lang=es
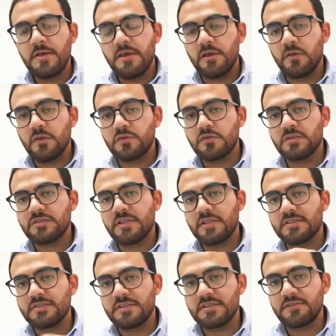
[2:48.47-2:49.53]
incluso hasta de
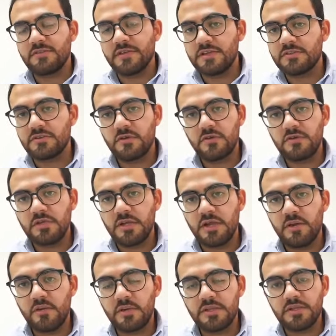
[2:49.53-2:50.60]
certificación,
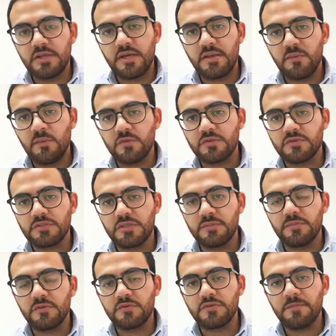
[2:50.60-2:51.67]
ya ahorita hay muchos
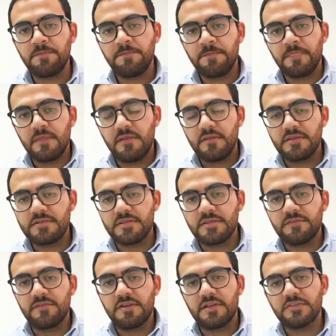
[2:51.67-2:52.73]
tipos de
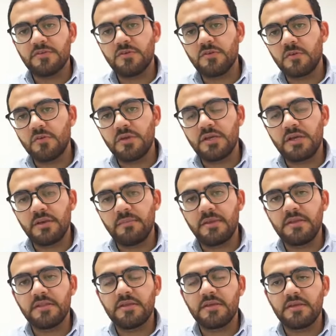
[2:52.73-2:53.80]
certificación no
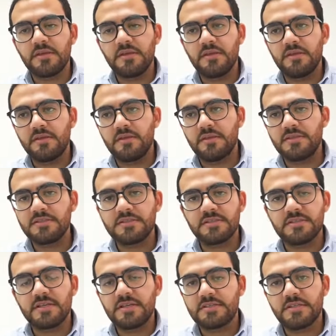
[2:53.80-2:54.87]
únicamente
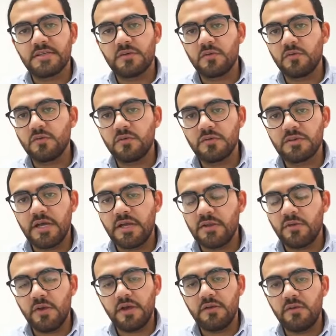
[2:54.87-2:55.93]
necesita ser con un
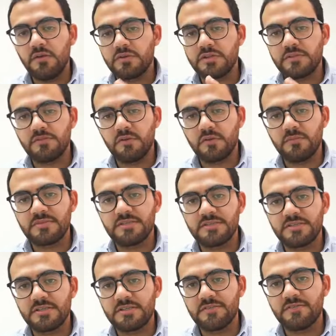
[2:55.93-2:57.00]
notario, hay otras formas de
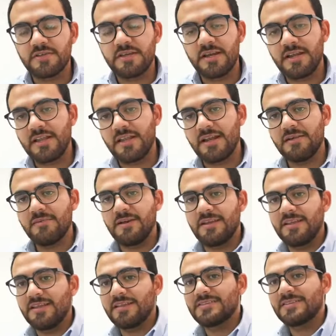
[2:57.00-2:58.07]
certificar y darle
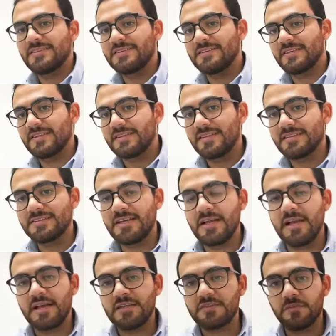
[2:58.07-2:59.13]
validez y certeza
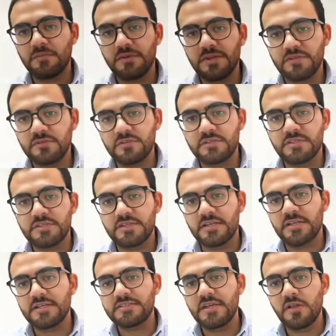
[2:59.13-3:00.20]
a las operaciones que se han
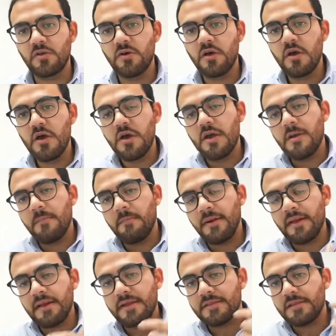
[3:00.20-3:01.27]
realizado para que